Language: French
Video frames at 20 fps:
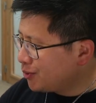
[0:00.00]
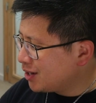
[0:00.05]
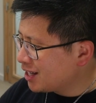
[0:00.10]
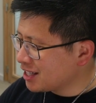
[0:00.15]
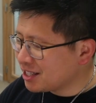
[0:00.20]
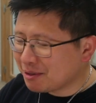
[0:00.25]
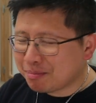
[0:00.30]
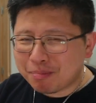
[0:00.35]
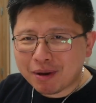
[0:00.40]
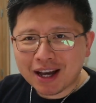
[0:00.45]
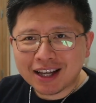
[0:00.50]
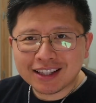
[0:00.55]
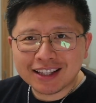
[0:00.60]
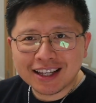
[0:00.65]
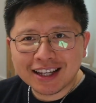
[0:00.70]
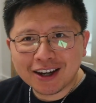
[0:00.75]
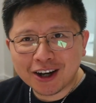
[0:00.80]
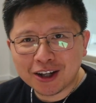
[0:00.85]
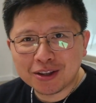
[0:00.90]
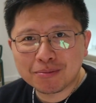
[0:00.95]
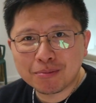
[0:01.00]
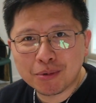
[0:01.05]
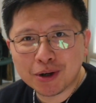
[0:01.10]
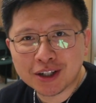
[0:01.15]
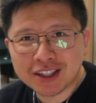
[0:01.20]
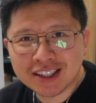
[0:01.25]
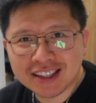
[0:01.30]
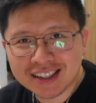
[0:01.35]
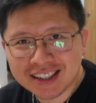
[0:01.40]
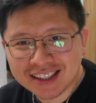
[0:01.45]
l'expert des
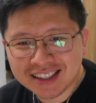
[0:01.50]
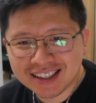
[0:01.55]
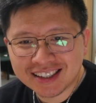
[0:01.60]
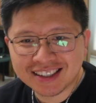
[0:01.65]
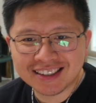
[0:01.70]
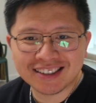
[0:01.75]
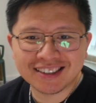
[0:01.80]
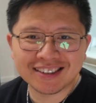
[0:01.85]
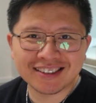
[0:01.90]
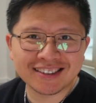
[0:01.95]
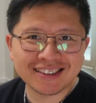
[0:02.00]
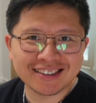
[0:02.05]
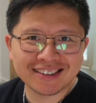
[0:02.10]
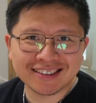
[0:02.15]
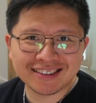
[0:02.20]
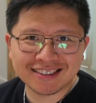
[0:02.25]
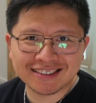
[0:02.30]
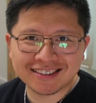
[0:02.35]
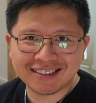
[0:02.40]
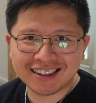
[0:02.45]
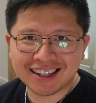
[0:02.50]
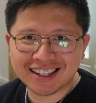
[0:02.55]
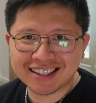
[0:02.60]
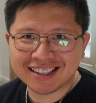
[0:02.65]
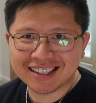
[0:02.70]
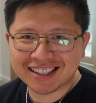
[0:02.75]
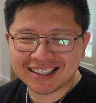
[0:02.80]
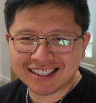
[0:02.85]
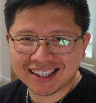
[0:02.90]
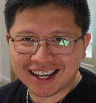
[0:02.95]
unboxing, etc.,
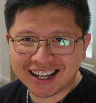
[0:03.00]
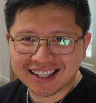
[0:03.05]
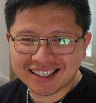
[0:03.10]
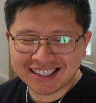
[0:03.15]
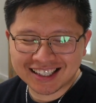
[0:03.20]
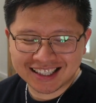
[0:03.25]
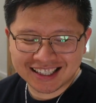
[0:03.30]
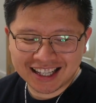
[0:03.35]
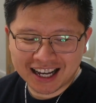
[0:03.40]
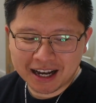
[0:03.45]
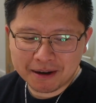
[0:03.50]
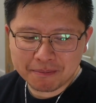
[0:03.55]
euh, etc.